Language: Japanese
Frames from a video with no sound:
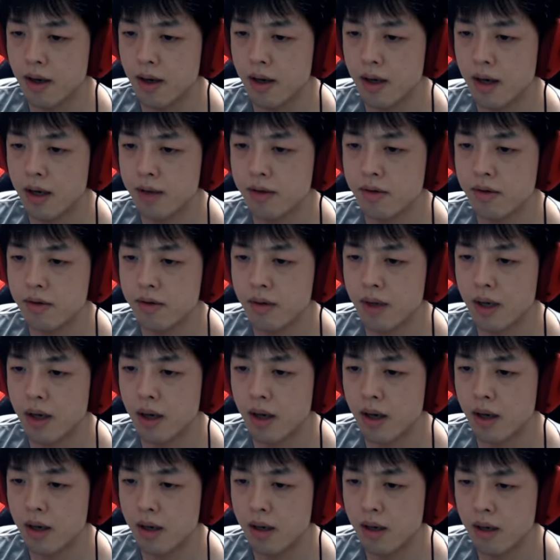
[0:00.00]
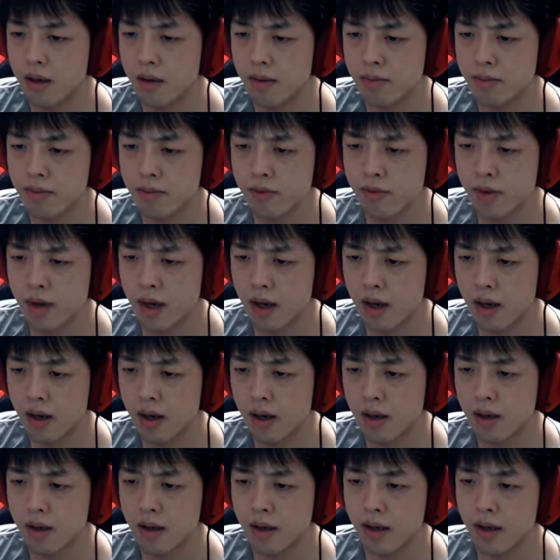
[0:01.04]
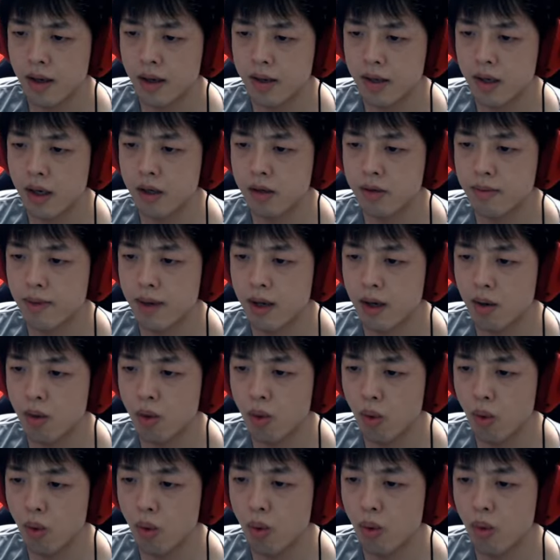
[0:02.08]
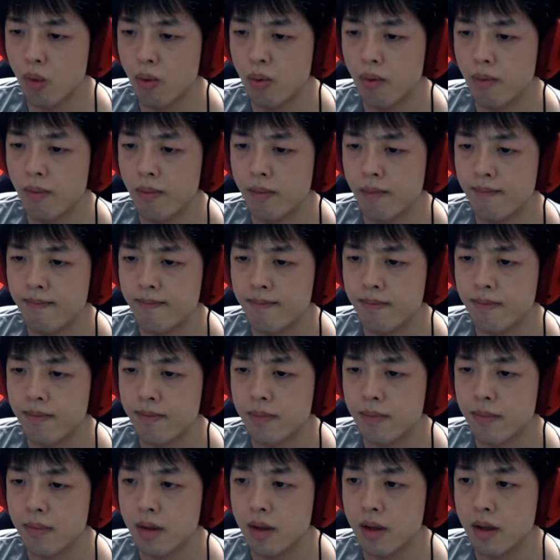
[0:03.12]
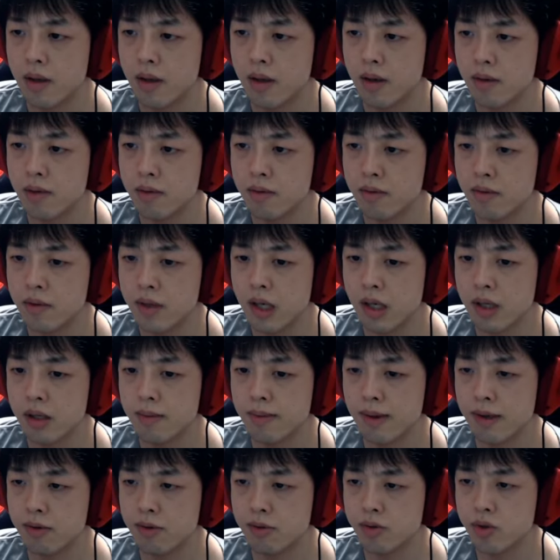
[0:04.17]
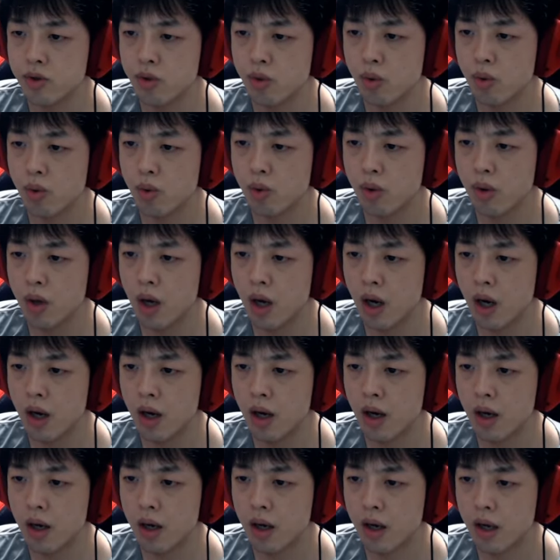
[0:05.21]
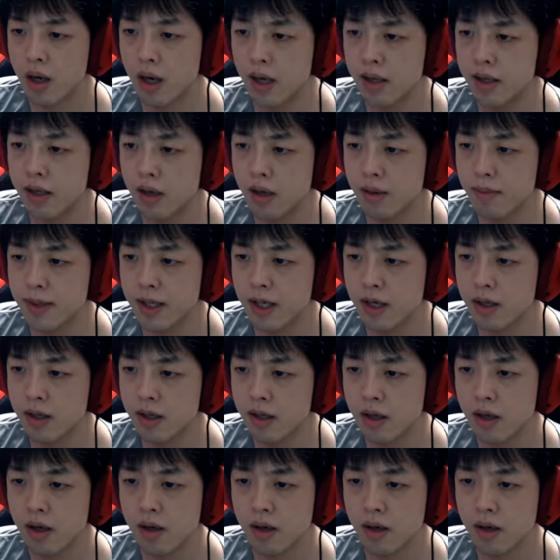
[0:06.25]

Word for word: 羽田村、えー、役場法、うん、役場の情報が書いてあるみたいだね。